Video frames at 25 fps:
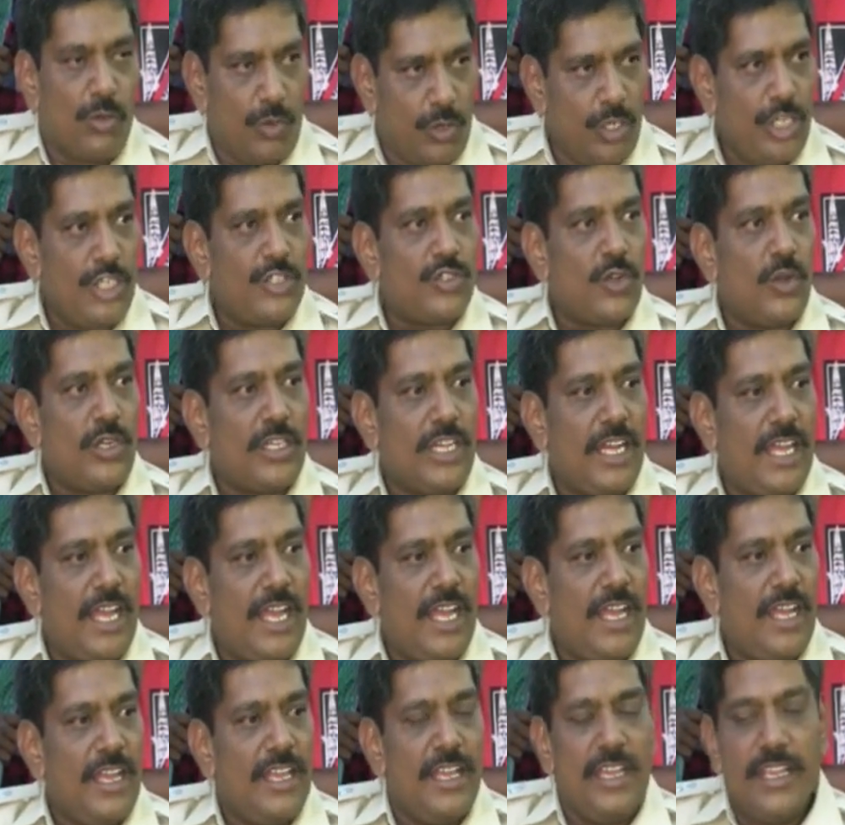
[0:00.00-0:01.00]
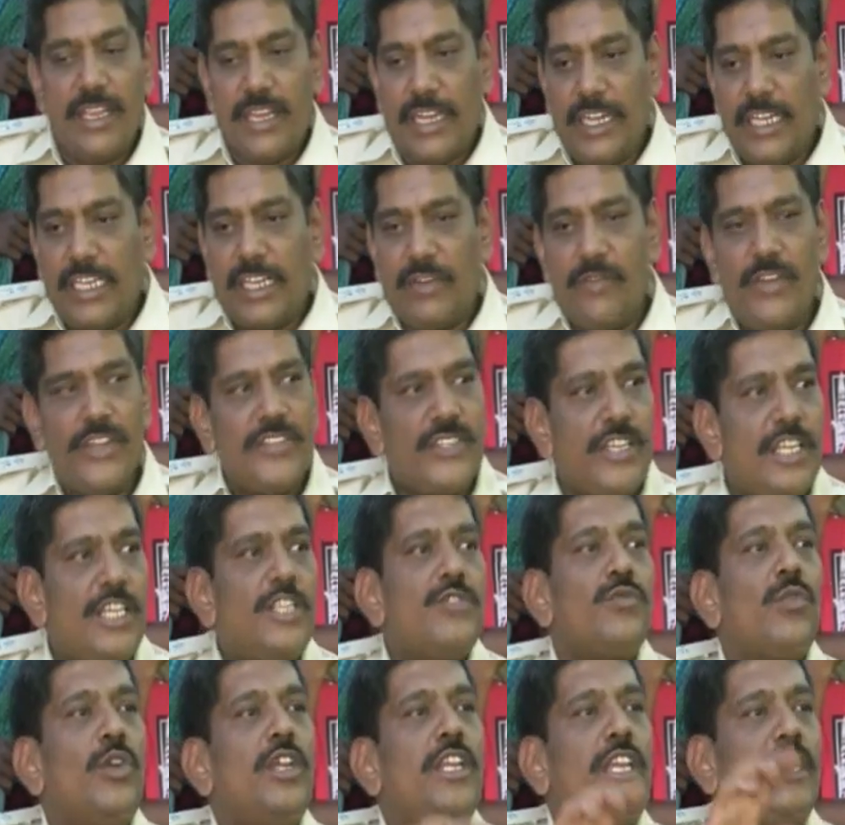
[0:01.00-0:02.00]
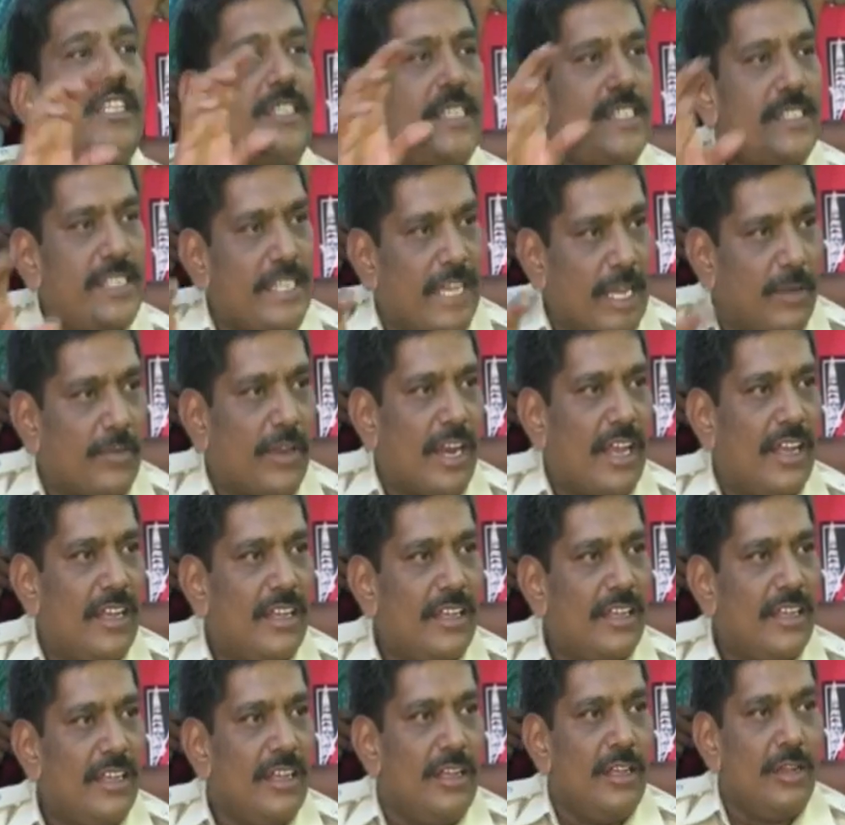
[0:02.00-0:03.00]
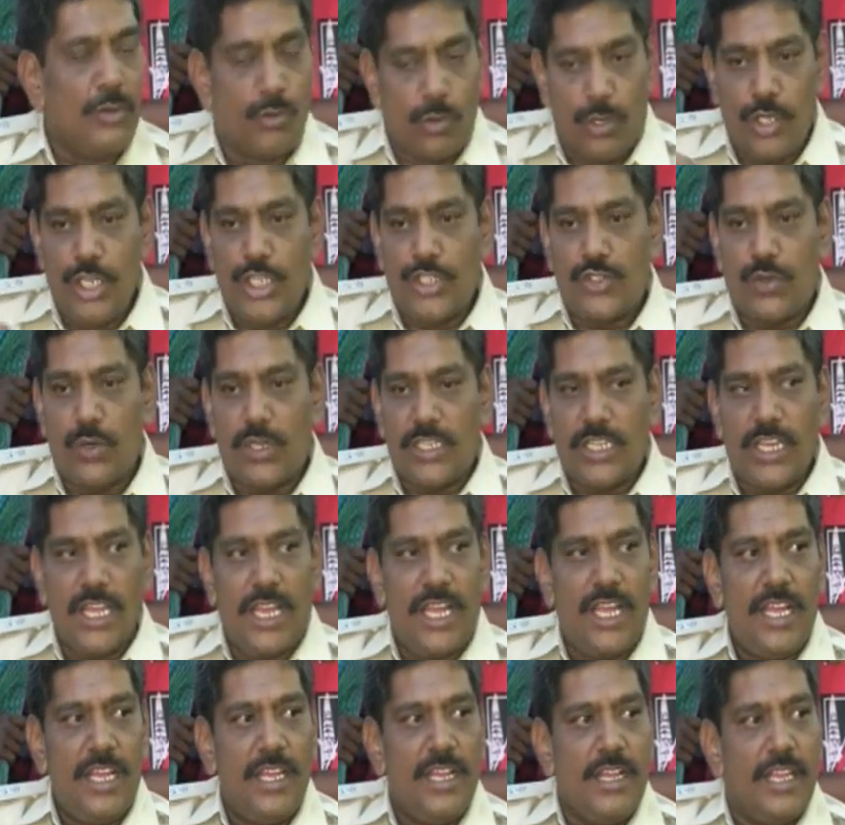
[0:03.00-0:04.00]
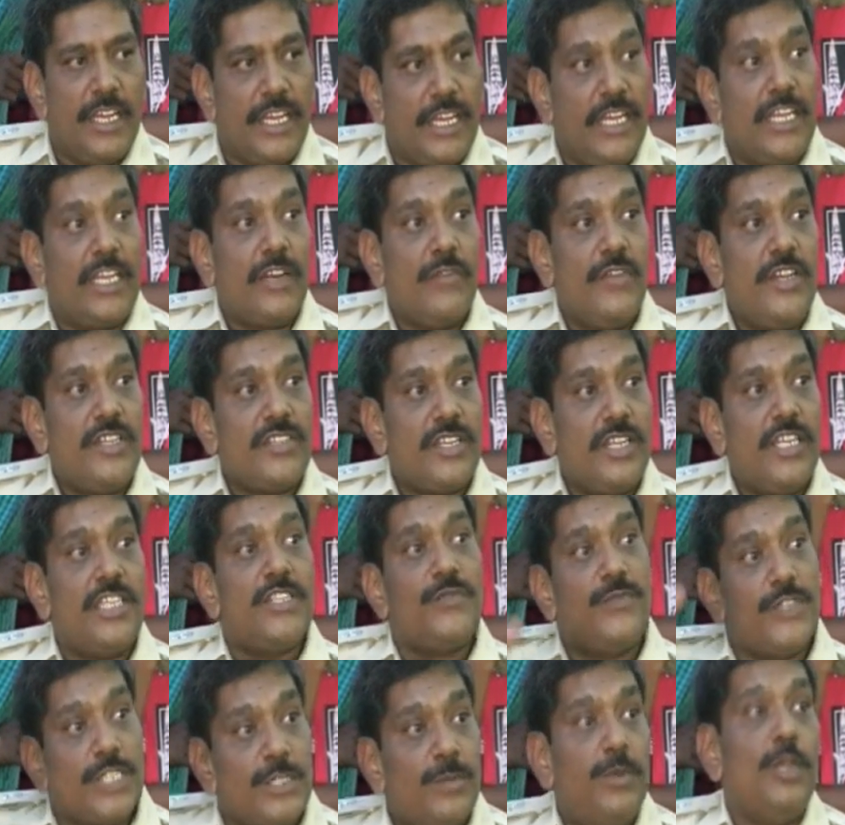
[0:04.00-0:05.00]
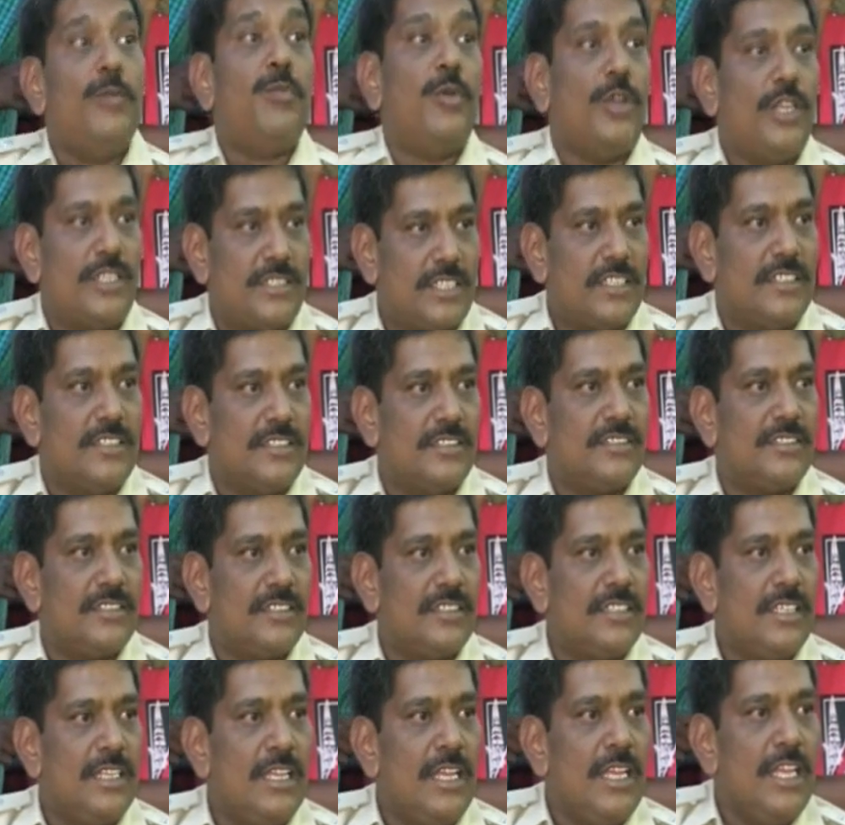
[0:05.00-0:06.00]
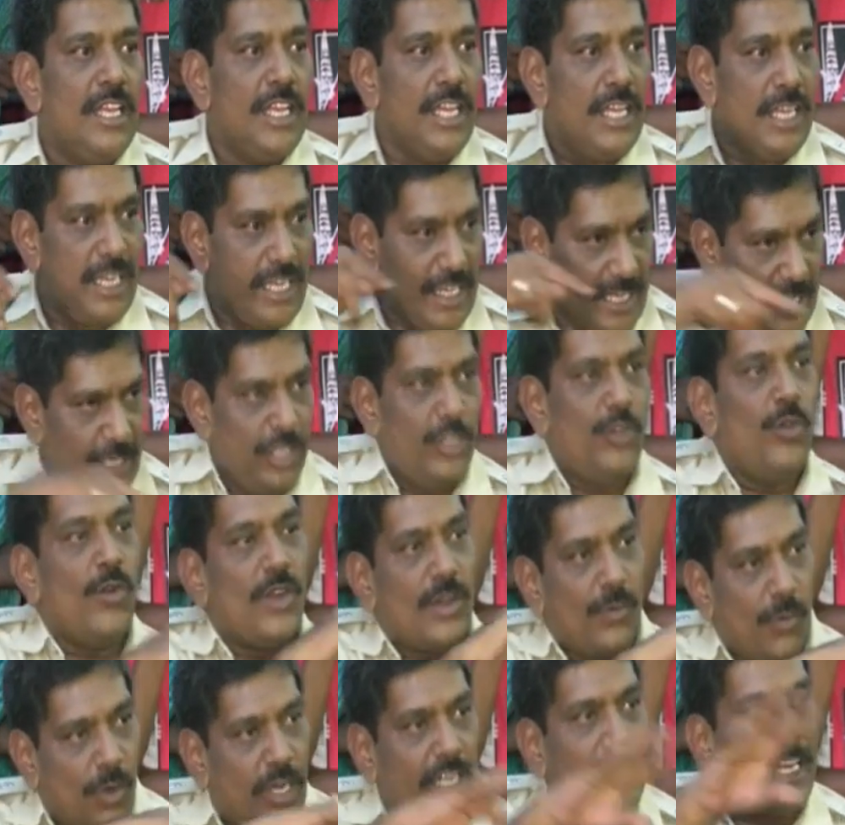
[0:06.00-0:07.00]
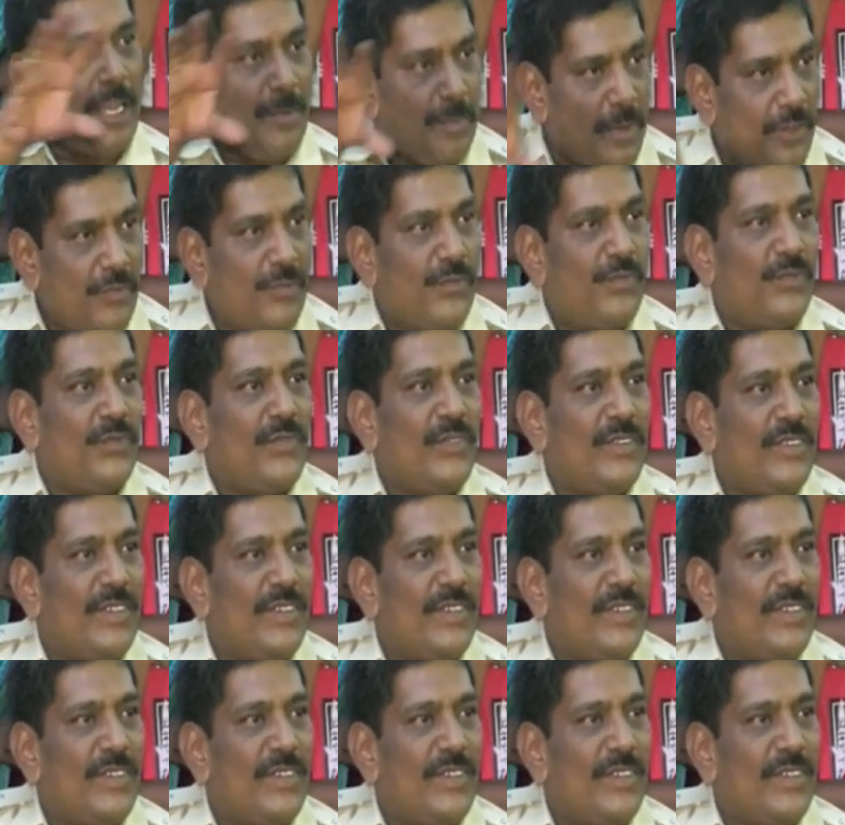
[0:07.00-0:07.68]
కొన్ని చోట్ల ఇంటర్వెన్షన్ ఈజ్ ఓన్లీ సీసీ కెమెరా కొన్ని చోట్ల ఇంటర్వెన్షన్ ఈజ్ విజిబుల్ పోలీసీ ఇది ఒక ఒక టైప్ ఆఫ్